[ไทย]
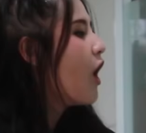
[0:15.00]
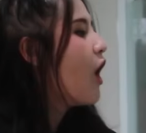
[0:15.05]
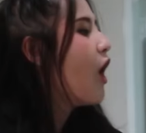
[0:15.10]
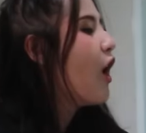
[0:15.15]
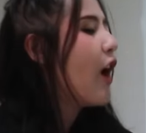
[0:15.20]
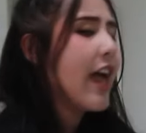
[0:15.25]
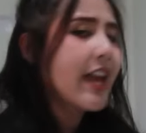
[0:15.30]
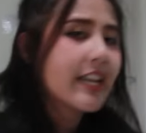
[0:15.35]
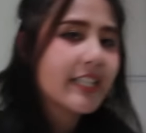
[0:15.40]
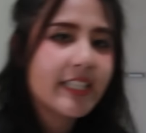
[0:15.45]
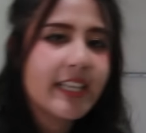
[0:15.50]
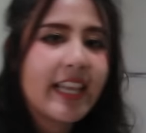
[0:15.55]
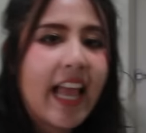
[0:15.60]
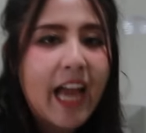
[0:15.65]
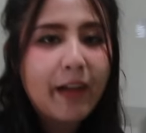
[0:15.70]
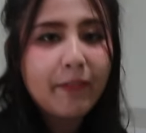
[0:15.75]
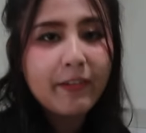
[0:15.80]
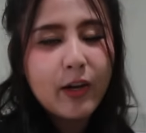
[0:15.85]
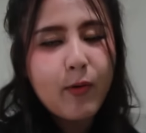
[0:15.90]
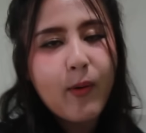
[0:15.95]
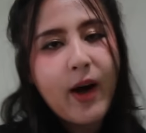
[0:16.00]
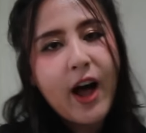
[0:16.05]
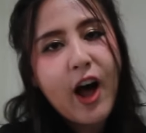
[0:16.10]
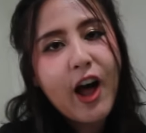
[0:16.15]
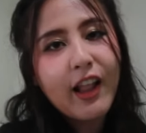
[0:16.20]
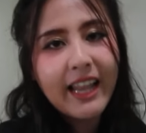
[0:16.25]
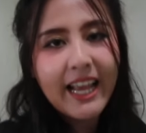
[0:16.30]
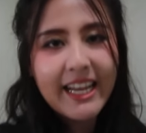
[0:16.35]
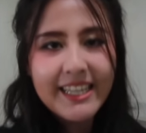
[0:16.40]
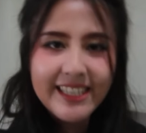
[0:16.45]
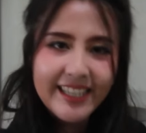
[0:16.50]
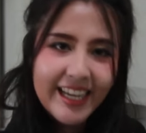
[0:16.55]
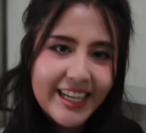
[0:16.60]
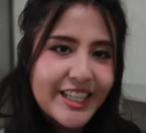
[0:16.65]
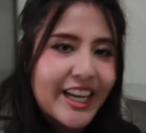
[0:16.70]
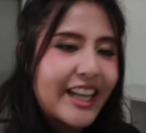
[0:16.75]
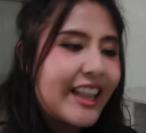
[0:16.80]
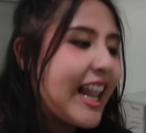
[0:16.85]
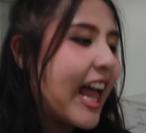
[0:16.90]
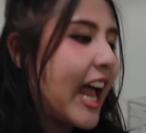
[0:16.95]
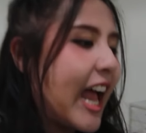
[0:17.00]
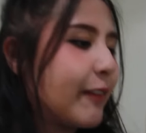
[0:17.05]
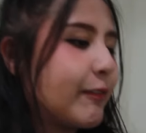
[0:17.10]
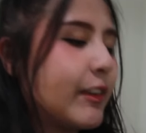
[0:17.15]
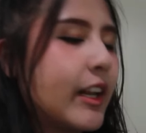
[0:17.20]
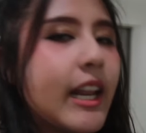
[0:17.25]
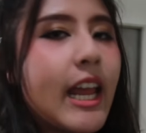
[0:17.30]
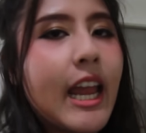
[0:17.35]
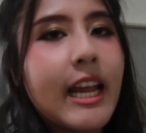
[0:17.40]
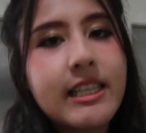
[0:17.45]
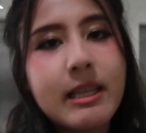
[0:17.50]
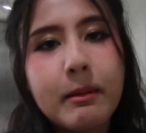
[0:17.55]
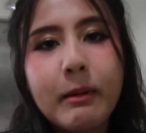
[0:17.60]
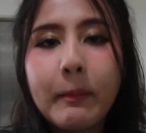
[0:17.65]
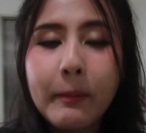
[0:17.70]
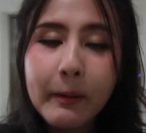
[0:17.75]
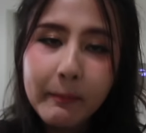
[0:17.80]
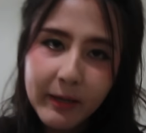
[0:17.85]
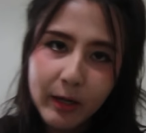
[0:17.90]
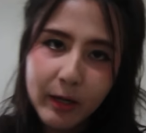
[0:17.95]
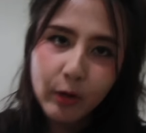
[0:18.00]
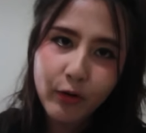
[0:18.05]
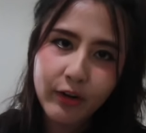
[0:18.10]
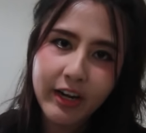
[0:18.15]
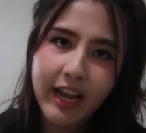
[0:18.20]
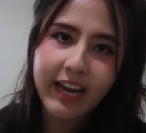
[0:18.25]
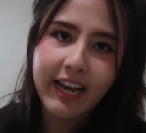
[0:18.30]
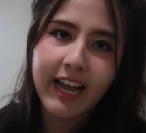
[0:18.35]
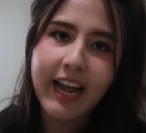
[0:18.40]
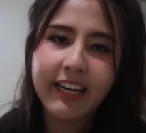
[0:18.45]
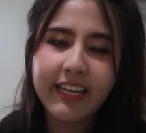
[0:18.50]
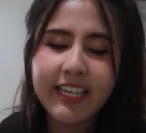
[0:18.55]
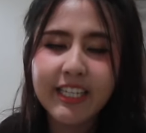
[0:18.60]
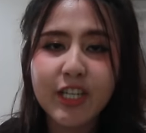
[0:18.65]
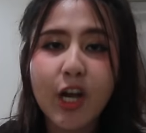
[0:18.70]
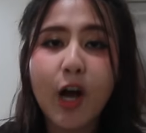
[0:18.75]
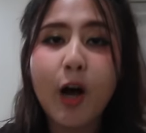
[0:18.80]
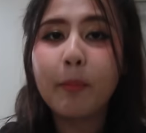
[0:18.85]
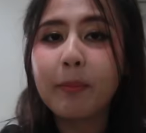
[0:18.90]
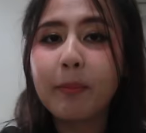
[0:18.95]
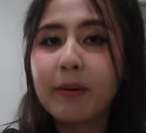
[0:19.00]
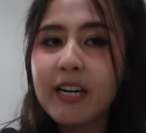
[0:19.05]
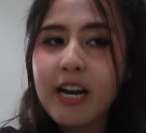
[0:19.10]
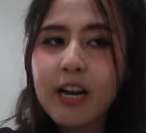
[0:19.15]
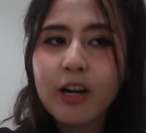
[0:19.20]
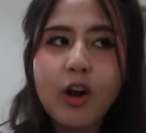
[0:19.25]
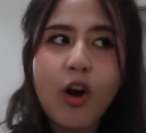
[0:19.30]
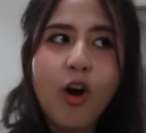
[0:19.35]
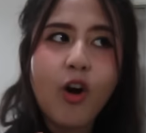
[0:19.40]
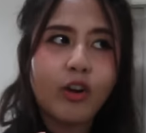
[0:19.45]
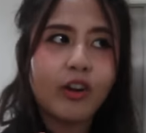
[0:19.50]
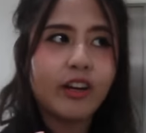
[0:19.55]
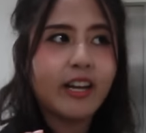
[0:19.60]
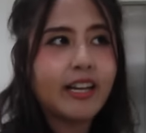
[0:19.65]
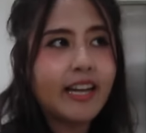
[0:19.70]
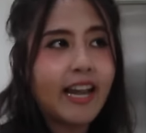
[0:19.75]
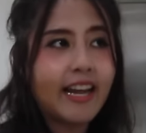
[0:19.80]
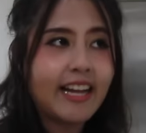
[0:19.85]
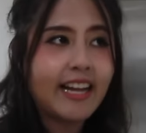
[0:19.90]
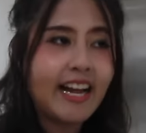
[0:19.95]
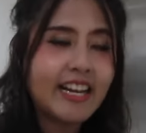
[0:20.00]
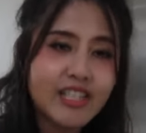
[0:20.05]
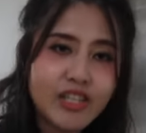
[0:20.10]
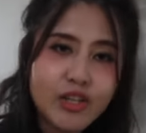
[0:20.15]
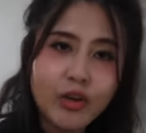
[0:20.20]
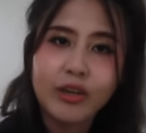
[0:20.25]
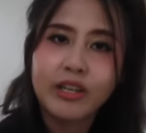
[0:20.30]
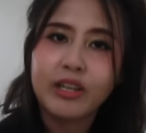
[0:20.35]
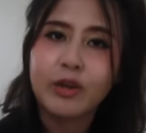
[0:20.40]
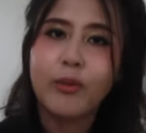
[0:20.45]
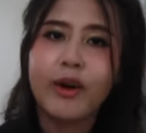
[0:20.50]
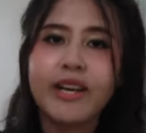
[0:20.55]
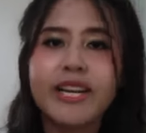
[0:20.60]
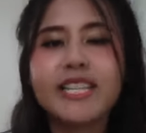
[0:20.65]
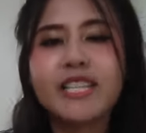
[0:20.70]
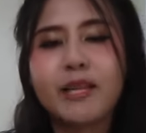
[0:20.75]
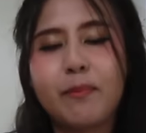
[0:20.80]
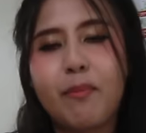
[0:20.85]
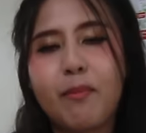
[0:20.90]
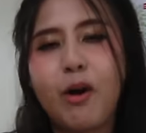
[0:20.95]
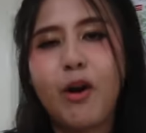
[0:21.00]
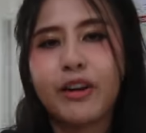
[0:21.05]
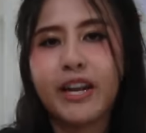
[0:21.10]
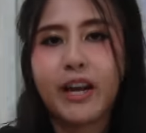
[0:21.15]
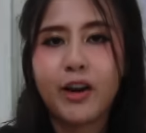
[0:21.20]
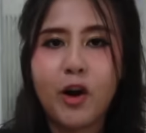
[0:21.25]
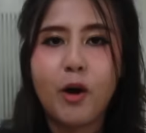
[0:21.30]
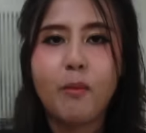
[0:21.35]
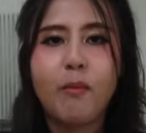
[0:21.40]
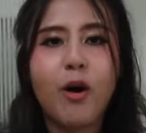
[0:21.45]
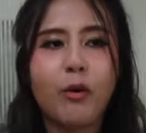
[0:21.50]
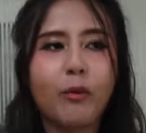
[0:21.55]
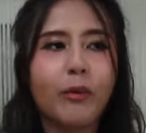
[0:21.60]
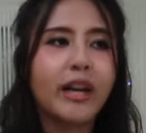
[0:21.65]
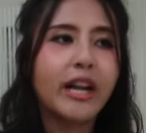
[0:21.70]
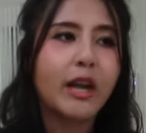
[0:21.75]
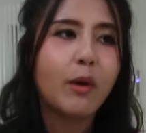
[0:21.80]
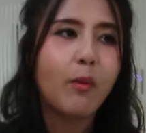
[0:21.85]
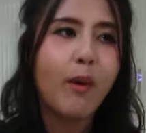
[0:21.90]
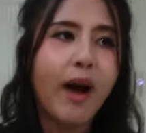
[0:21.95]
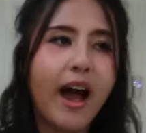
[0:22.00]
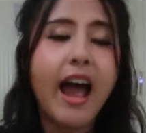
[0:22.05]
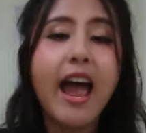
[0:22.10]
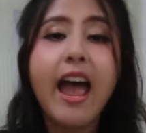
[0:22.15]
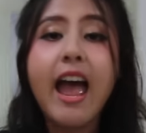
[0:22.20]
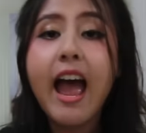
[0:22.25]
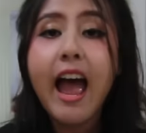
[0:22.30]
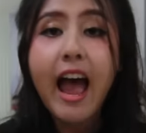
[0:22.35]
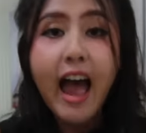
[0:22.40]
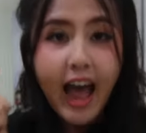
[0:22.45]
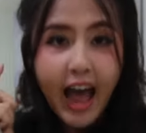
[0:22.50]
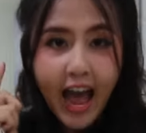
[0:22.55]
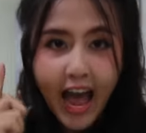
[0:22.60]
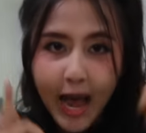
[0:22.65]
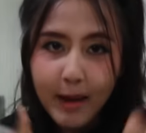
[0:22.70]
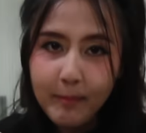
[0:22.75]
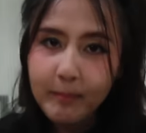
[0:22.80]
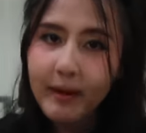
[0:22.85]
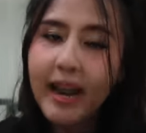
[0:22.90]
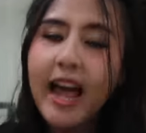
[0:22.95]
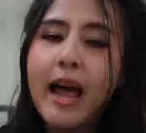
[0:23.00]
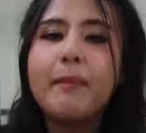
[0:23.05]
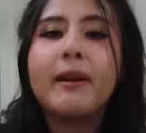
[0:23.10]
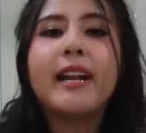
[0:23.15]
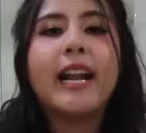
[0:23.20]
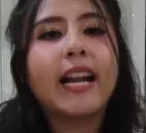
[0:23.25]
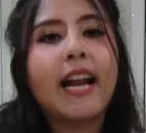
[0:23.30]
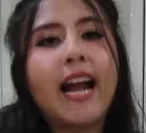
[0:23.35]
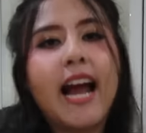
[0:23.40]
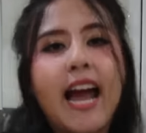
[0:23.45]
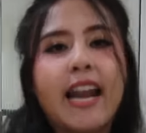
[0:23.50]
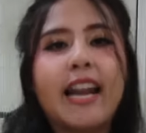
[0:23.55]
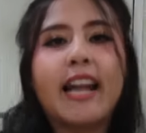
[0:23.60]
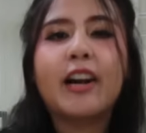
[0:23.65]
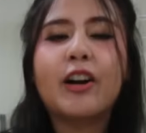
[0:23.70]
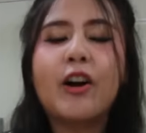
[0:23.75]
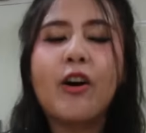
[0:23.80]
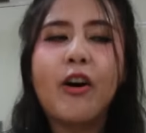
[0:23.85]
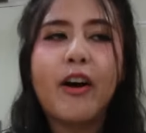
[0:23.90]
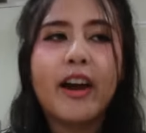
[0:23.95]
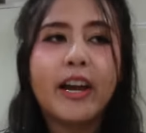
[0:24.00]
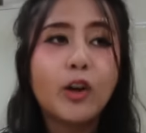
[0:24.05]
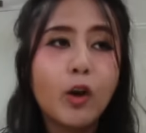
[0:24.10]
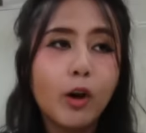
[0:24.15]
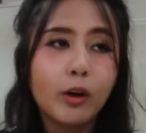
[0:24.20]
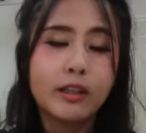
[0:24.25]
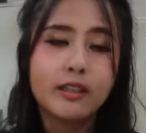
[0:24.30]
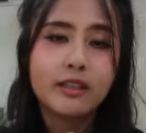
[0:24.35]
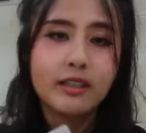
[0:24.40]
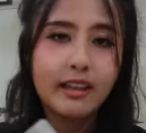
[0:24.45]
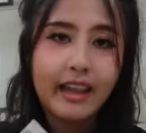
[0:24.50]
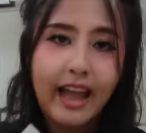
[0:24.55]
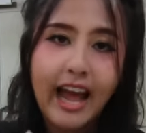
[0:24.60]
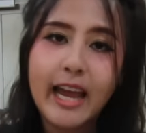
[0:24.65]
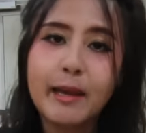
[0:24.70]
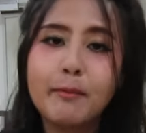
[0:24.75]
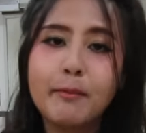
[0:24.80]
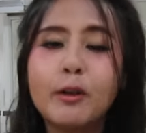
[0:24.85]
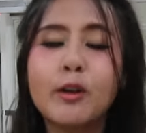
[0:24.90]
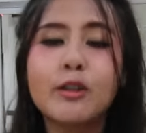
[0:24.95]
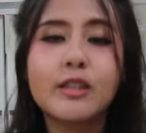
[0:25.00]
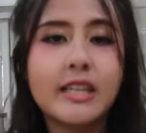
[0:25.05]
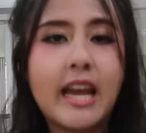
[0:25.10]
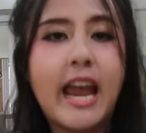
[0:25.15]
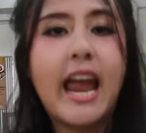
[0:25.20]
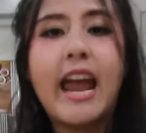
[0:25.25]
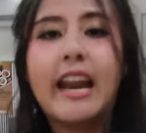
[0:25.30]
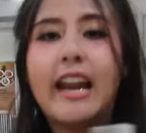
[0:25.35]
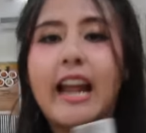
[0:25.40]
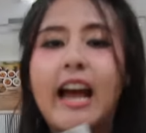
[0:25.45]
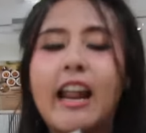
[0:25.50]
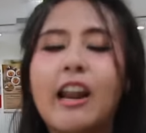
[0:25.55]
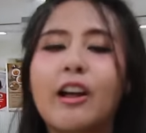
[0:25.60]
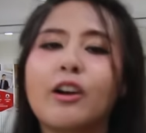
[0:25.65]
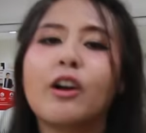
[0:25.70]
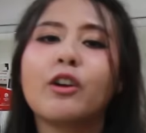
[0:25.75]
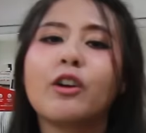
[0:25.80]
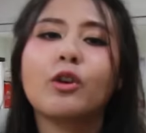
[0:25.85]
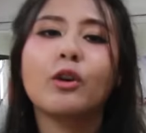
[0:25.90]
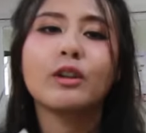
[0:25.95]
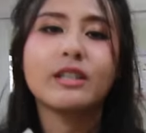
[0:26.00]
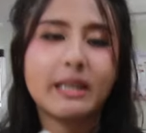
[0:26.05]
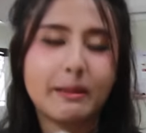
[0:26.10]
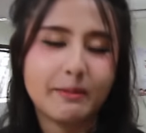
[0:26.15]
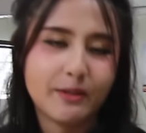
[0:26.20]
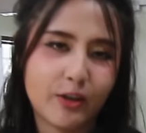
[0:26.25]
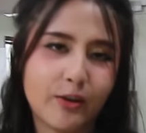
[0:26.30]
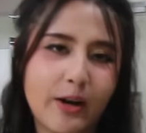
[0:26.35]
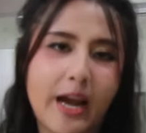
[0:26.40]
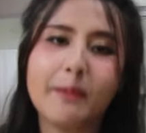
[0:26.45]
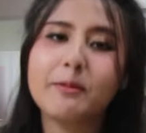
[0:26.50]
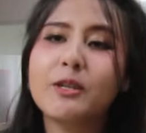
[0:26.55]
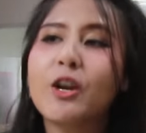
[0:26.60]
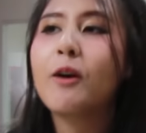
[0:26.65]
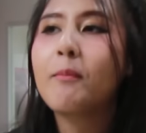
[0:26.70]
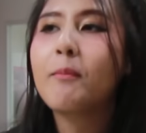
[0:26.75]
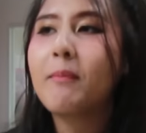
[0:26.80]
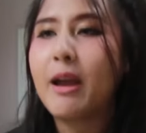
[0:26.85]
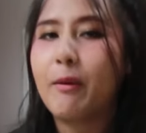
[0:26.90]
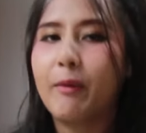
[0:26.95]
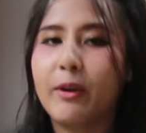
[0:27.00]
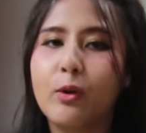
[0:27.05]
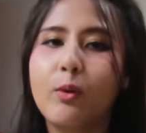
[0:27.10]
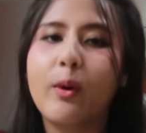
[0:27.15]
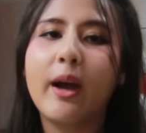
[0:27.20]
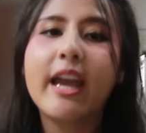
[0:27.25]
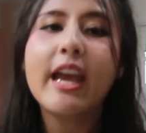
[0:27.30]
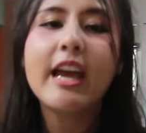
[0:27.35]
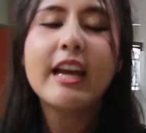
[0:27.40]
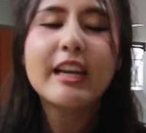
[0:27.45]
OS Live หรือว่า Online Station Live นั่นเอง สำหรับเพื่อนๆ คนไหนนะคะที่ชอบเรื่องของรายการสดหรือว่า e-sport เนี่ย ขอบอกไว้เลยว่าห้ามพลาดเป็นนันขาดนะคะขอให้กดไลค์ กดแชร์นะคะ แล้วก็กด subscribe ช่องใหม่ไว้ด้วย